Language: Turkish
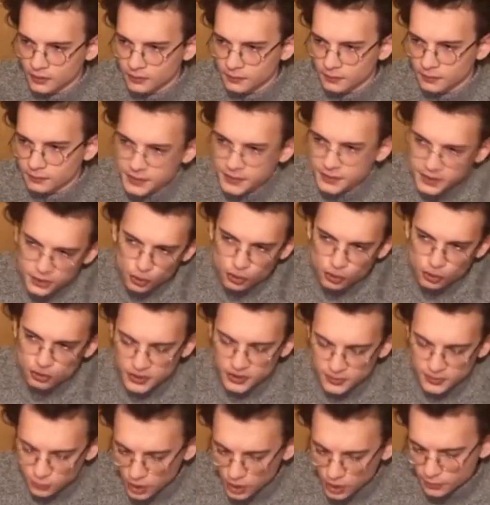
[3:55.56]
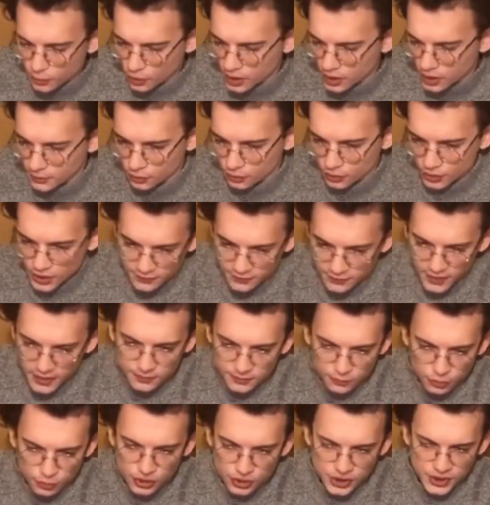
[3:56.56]
Bir Groslik buna böyle bakıyor. Efendim
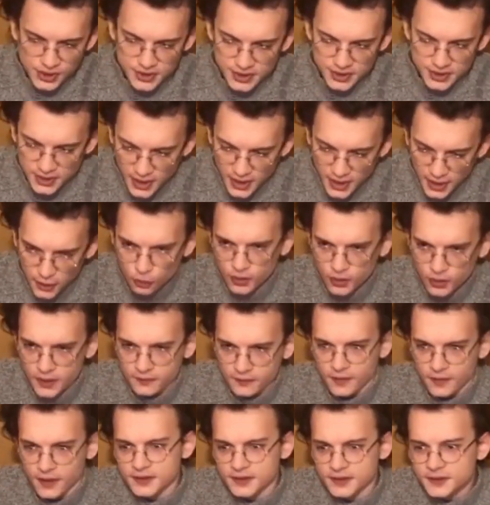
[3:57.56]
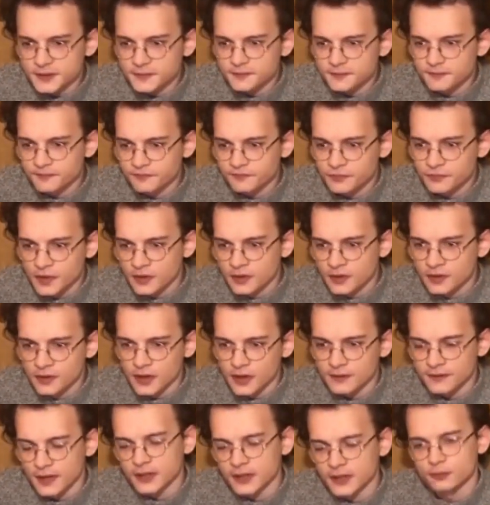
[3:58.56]
bunun içerisinde hak olan vardır.
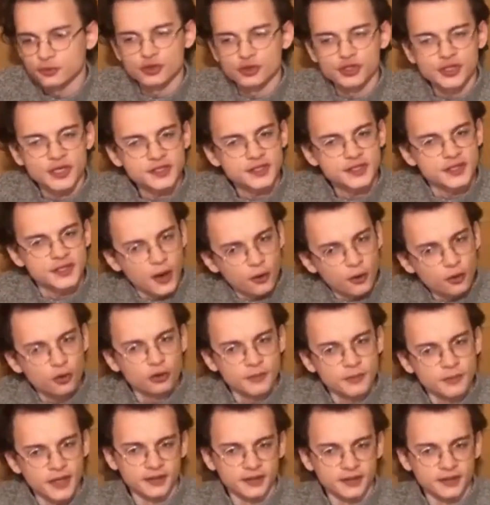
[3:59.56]
Efendim bunun içerisinde hak olmayan da